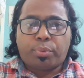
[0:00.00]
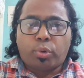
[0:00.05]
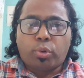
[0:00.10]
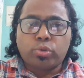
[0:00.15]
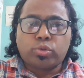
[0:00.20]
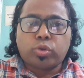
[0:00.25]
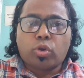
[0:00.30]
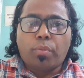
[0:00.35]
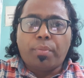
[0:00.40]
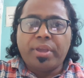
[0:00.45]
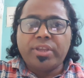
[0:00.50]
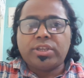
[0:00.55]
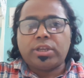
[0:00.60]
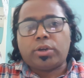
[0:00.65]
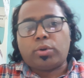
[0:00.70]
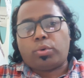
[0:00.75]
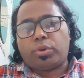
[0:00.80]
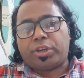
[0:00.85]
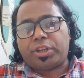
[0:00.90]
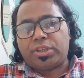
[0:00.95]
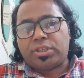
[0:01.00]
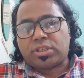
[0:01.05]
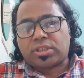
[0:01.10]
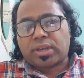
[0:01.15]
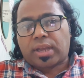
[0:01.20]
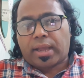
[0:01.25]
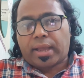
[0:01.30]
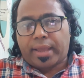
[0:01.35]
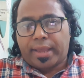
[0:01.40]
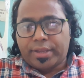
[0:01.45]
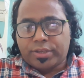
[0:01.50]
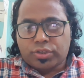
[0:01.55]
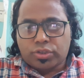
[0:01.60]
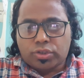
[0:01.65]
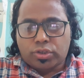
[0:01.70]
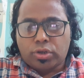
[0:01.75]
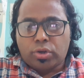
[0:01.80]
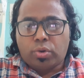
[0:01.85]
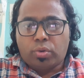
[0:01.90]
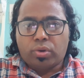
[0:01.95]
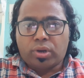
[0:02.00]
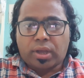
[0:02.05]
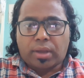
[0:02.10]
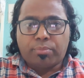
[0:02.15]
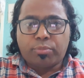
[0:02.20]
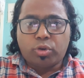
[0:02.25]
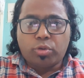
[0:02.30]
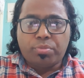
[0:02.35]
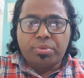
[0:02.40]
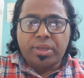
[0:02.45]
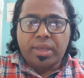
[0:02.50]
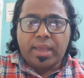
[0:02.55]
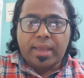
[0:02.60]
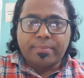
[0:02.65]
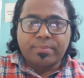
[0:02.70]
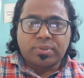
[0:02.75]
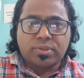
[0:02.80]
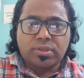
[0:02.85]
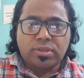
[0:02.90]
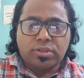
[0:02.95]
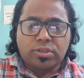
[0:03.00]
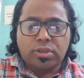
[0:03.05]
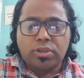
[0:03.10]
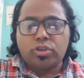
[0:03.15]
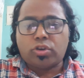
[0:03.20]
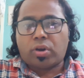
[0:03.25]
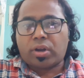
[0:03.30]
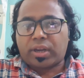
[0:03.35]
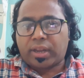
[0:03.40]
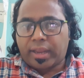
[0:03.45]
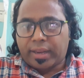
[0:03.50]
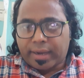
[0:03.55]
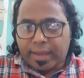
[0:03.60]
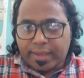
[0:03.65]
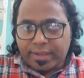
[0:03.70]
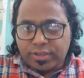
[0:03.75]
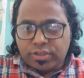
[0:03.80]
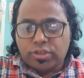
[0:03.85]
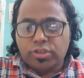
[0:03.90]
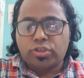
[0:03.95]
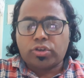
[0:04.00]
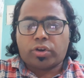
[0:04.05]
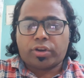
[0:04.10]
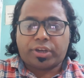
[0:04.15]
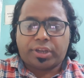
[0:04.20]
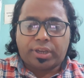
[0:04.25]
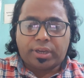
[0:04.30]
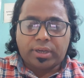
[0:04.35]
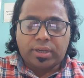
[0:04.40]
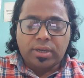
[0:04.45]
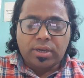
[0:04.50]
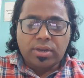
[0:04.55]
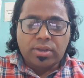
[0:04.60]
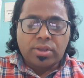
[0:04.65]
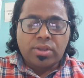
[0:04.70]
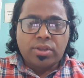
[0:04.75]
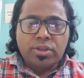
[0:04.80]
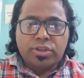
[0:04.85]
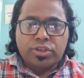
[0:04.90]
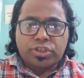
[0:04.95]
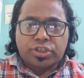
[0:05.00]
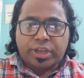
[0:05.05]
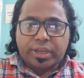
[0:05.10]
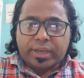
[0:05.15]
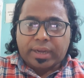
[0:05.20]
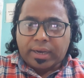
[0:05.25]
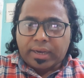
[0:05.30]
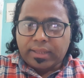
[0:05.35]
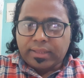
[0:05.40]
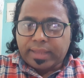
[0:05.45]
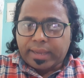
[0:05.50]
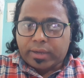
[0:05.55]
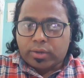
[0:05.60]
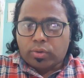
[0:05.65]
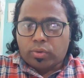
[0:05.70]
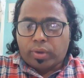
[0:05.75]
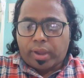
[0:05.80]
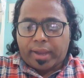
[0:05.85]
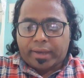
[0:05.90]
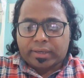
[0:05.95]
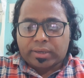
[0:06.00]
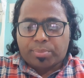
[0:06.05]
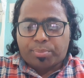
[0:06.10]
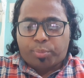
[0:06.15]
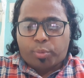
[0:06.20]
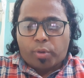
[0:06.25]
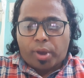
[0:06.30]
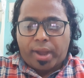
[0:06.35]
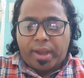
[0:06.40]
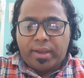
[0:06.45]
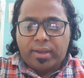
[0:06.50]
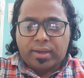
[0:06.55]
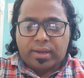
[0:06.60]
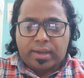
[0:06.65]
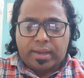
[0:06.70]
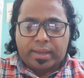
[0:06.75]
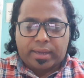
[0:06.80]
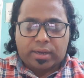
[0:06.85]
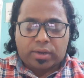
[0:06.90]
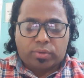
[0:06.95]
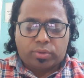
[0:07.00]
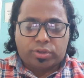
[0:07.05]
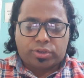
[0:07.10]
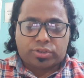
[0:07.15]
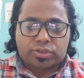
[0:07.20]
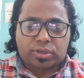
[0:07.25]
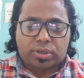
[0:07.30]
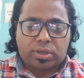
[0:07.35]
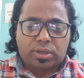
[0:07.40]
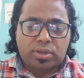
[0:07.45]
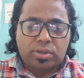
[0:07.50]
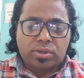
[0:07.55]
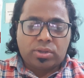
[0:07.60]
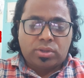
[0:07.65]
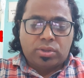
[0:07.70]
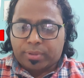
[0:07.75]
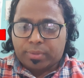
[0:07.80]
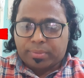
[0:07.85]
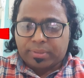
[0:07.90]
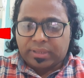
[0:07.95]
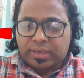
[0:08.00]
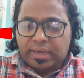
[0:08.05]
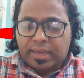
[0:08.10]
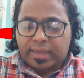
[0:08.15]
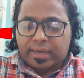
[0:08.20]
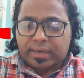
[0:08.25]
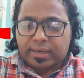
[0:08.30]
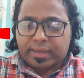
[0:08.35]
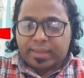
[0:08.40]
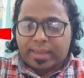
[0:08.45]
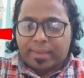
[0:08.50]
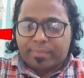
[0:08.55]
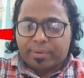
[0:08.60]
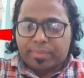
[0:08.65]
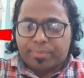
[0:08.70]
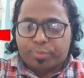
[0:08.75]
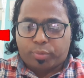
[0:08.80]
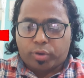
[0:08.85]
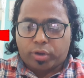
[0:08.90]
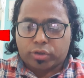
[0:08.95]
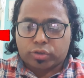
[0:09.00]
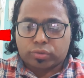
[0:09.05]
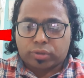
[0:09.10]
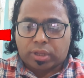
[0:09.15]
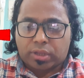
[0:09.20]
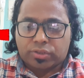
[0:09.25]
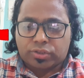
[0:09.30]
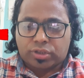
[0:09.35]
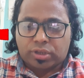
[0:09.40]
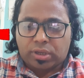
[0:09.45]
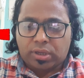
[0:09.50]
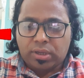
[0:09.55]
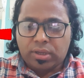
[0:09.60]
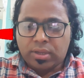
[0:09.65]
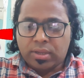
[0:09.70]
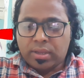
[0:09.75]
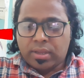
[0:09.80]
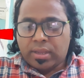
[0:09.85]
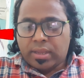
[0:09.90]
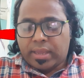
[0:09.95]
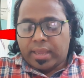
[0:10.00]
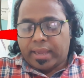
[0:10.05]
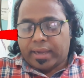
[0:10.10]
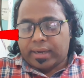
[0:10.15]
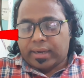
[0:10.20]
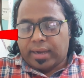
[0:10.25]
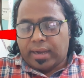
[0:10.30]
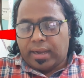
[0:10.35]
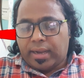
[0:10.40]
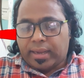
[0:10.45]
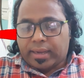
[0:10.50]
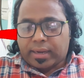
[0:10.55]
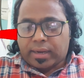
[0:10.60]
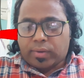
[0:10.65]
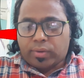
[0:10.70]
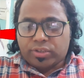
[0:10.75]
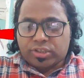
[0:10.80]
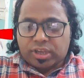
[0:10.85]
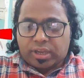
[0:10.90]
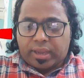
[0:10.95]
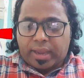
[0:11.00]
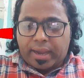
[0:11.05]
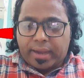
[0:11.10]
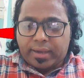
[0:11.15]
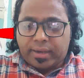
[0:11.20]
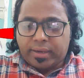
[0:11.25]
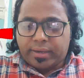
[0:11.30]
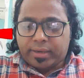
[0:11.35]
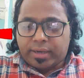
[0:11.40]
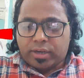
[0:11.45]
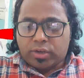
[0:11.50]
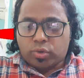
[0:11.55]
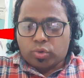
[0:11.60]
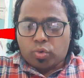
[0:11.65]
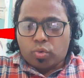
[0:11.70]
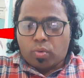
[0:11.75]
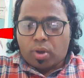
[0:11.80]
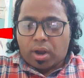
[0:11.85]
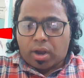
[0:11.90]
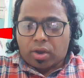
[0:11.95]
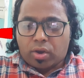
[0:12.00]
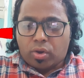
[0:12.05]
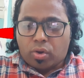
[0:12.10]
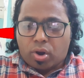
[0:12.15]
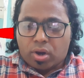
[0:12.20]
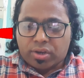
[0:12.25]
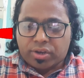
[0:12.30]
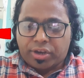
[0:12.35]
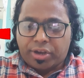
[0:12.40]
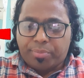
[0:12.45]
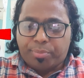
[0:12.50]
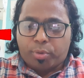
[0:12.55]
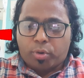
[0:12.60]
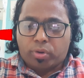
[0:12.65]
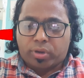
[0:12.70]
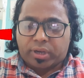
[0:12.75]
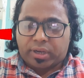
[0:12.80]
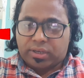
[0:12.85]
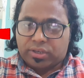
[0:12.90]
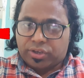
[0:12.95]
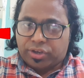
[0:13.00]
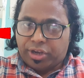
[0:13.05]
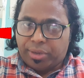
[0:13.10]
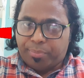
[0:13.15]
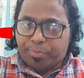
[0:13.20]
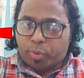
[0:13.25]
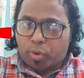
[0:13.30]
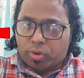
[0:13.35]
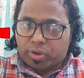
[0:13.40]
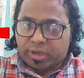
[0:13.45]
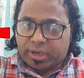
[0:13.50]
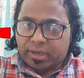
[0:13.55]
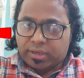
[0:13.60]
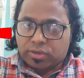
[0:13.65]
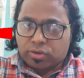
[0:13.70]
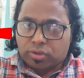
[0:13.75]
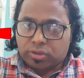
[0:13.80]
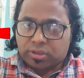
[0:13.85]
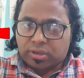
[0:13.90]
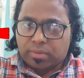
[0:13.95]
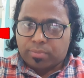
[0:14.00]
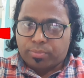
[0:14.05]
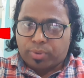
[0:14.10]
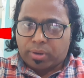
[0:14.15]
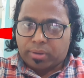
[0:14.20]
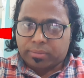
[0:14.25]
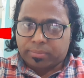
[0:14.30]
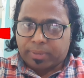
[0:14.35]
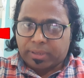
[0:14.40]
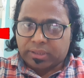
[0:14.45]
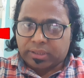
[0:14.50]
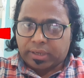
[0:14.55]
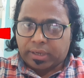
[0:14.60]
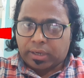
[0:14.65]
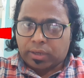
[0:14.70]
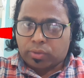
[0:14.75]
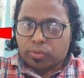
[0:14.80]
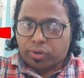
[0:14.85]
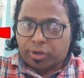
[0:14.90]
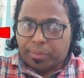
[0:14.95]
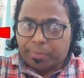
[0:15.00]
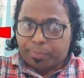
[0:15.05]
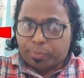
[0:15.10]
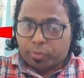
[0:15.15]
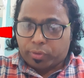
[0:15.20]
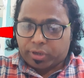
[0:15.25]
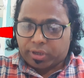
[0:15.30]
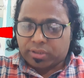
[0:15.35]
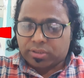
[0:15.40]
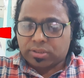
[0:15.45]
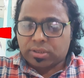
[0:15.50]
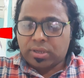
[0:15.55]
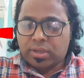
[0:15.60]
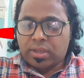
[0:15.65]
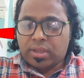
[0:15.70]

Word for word: প্রথমে যে নোটিশটা এসছিল ডাব্লিউবিএমসিসি ডট এনআইসি ডট ইন সেখানে দেখো একটা পয়েন্টে লেখা রয়েছে আমি তোমাদের লেখাটাই একবার পড়ে শোনাচ্ছি এখানে লেখা রয়েছে ক্যান্ডিডেট হু আর নট রিপোর্টেড রিপোর্টেড কথাটা মাথায় রাখো রিপোর্টেড